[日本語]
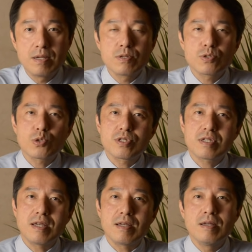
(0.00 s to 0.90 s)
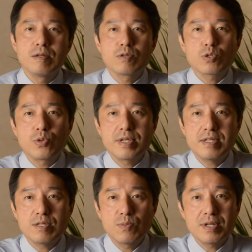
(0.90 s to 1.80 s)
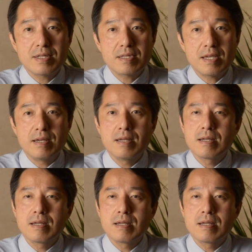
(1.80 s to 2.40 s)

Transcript: そしてそれに伴って